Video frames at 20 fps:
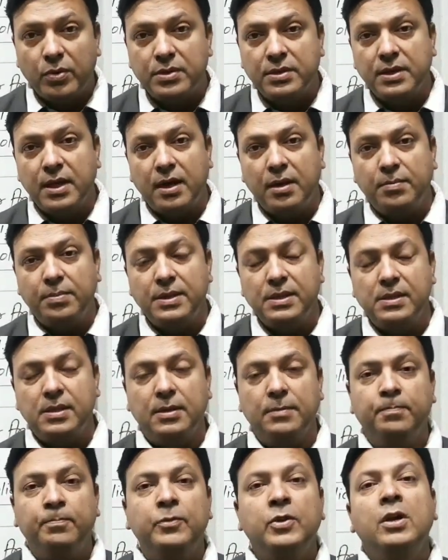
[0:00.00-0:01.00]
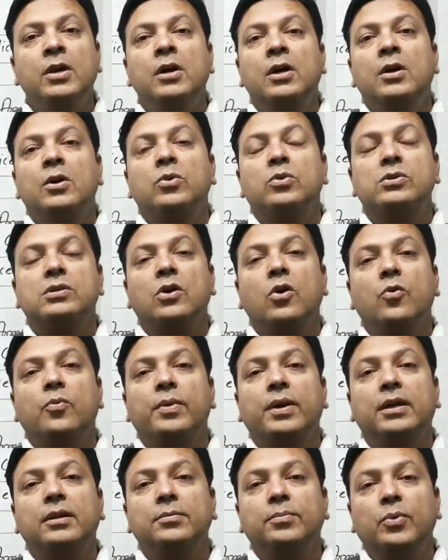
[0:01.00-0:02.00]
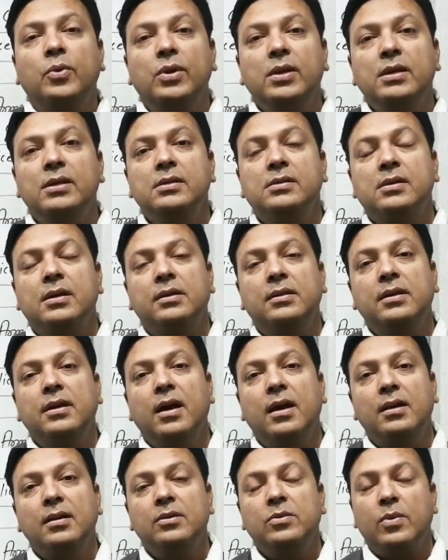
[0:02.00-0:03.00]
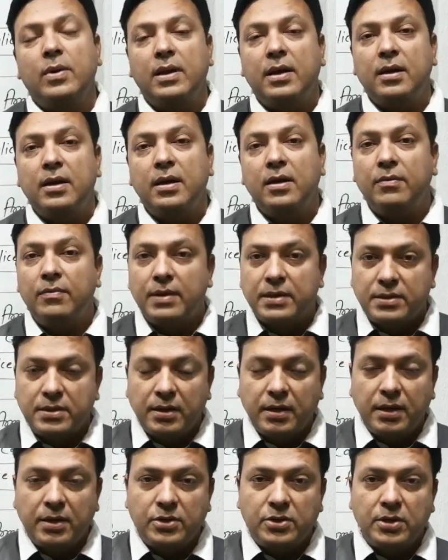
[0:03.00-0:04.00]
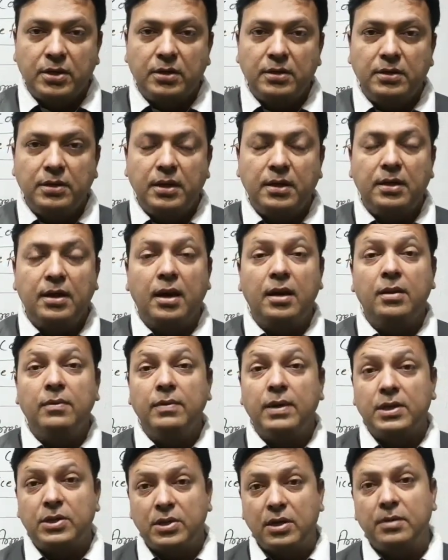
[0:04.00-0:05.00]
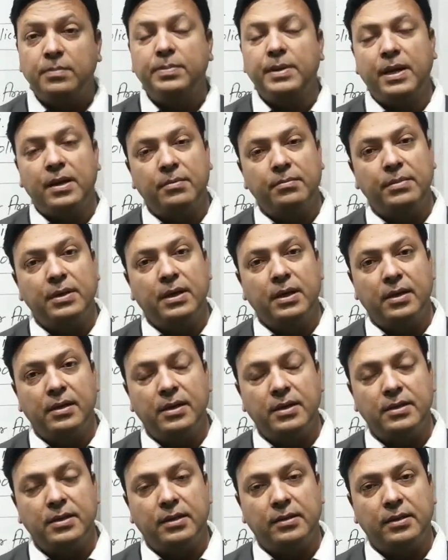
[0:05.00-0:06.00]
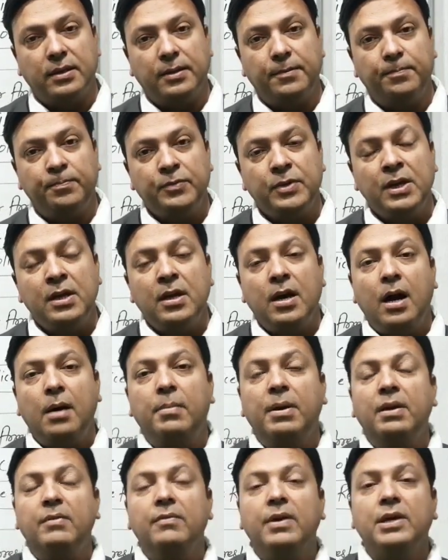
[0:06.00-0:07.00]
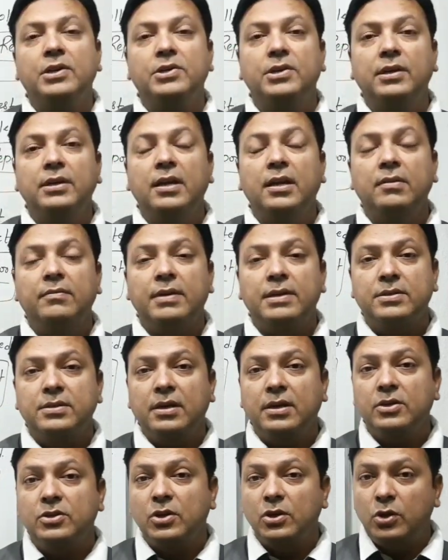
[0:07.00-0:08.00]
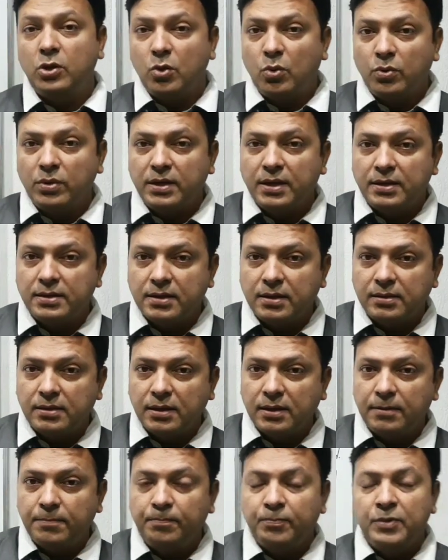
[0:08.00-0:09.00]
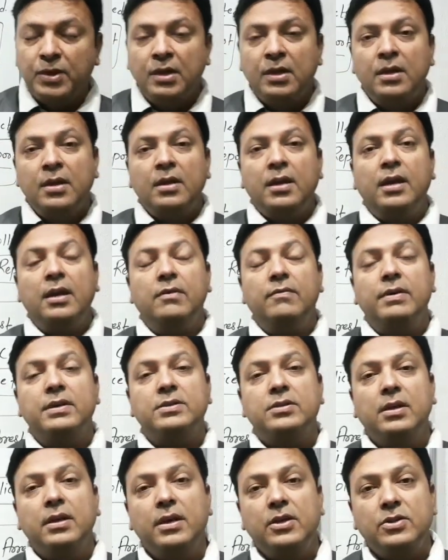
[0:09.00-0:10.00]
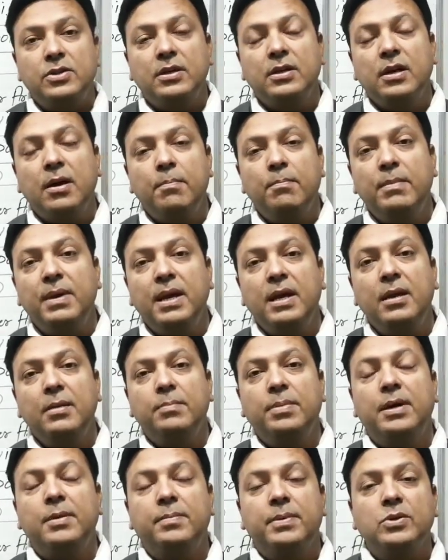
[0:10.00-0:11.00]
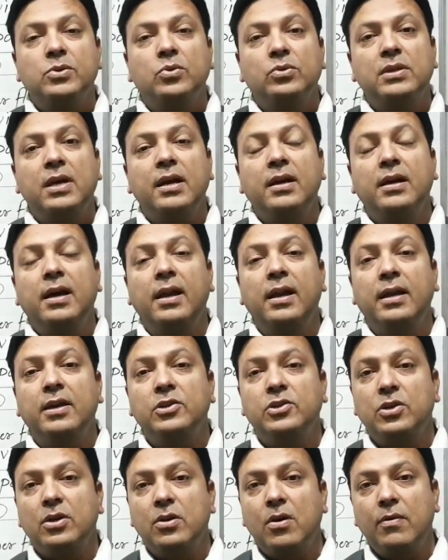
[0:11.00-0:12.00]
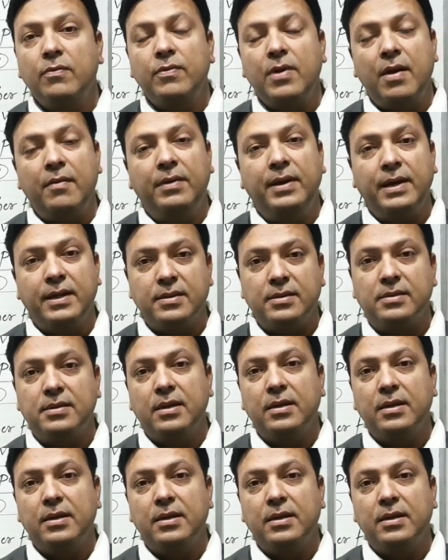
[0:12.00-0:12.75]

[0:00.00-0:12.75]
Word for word: सीआरपीसी उसके उपरांत पुलिस अधिकारी द्वारा इन्वेस्टिगेशन यानी अन्वेक्षण प्रारंभ कर लिया जाता है अब अन्वेक्षण या इन्वेस्टिगेशन क्यों किया जाता है इन्वेस्टिगेशन का मेन पर्पज होता है कलेक्शन ऑफ एविडेंस